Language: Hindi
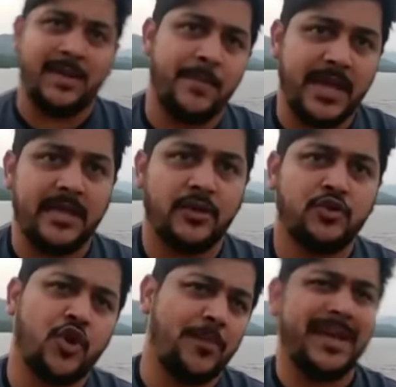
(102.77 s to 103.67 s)
चाहे मैं
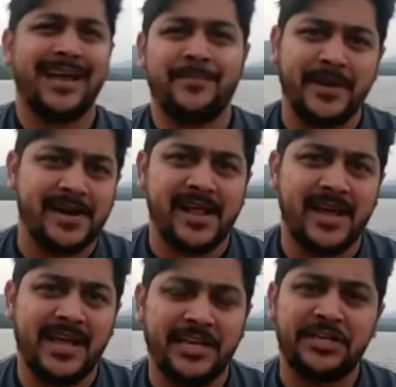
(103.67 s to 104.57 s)
जो भी कल्प्रिट
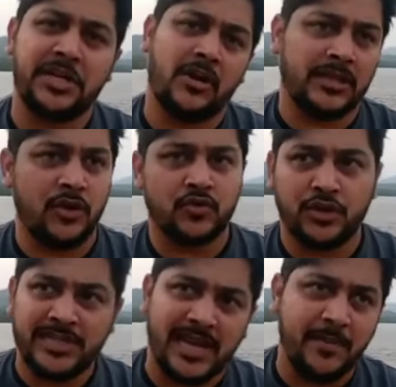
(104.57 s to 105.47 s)
रहेगा इन ताला
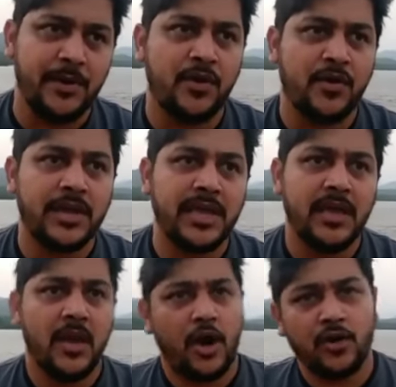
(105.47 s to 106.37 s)
उसको जेल भी
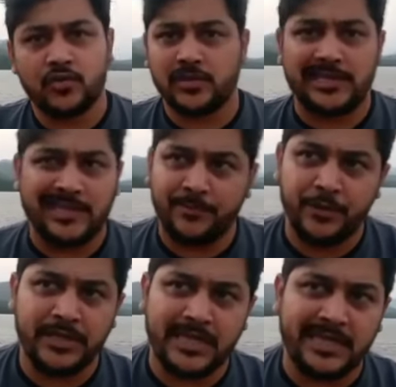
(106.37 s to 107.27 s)
होगी और उसको सज़ा
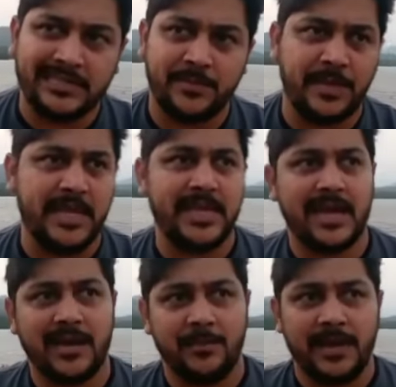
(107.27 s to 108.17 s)
पूरी तरीके से
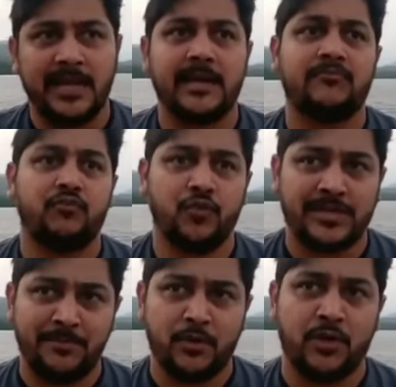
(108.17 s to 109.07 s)
मिलेगी अगर मैंने
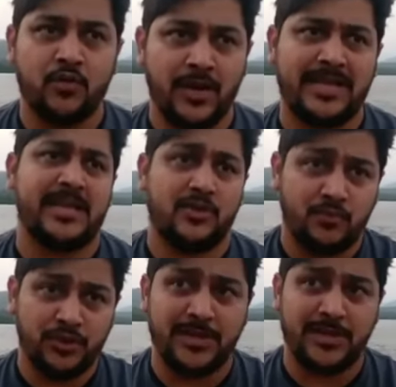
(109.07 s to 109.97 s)
उस टाइम पे कोई गुना
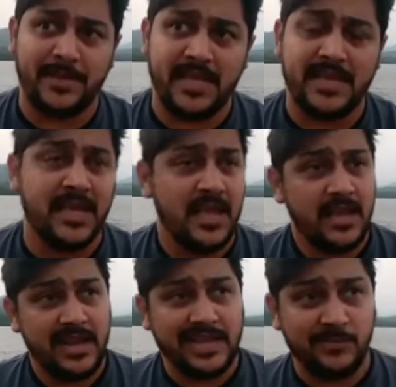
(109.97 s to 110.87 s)
किया तो मुझे मिलेगी
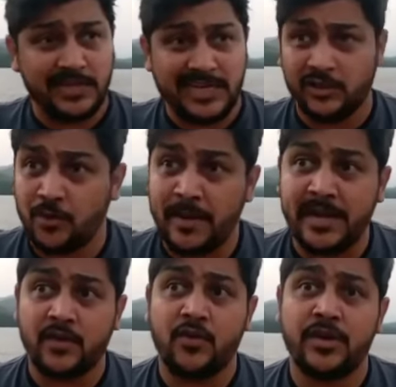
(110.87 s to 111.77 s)
लेकिन मैं जानता
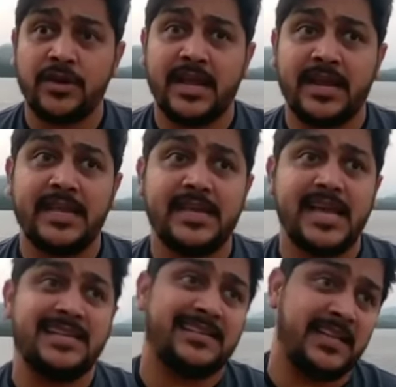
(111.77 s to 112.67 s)
हूँ मैंने कोई गुना नहीं
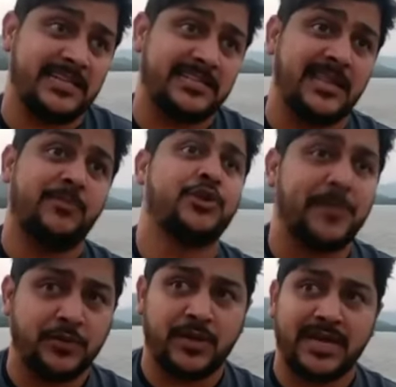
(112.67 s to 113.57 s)
किया इसलिए जिसने
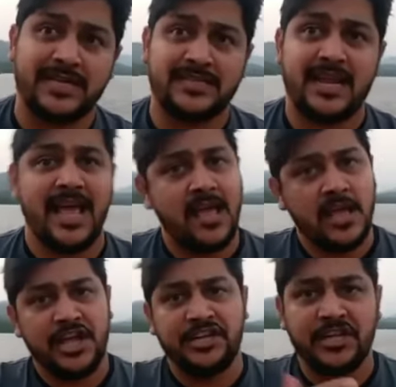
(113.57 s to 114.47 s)
मुझ पर झूठा केस डाला
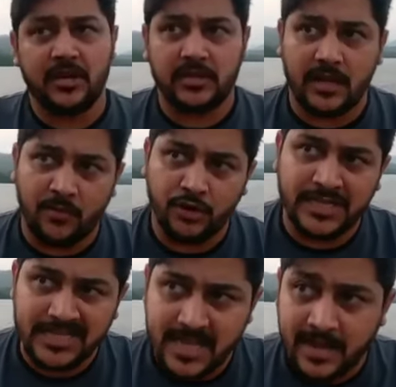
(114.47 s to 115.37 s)
है इन ताला
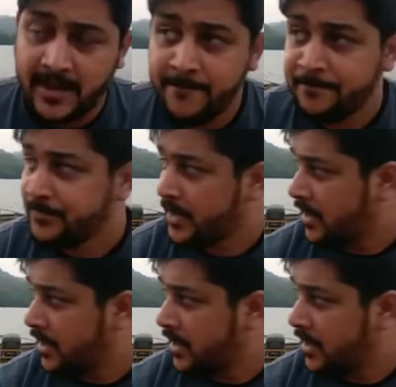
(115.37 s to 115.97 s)
वो जेल जाएगा